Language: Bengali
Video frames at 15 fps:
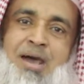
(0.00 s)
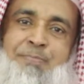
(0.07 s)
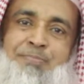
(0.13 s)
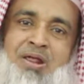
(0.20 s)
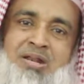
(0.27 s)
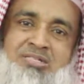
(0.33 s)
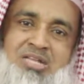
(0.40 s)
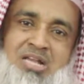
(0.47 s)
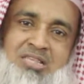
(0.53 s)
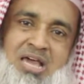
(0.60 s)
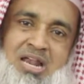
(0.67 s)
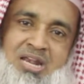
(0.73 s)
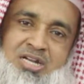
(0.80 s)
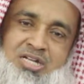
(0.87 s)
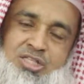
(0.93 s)
আপনার সাথে
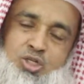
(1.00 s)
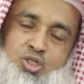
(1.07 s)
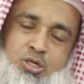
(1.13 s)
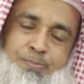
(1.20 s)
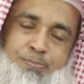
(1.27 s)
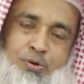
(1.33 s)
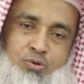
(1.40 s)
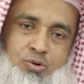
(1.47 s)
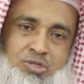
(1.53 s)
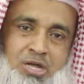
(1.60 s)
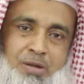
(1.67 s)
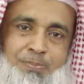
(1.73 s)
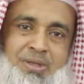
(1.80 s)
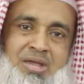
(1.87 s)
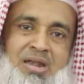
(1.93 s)
আল্লাহর সাথে সম্পর্ক
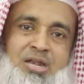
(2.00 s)
থাকবে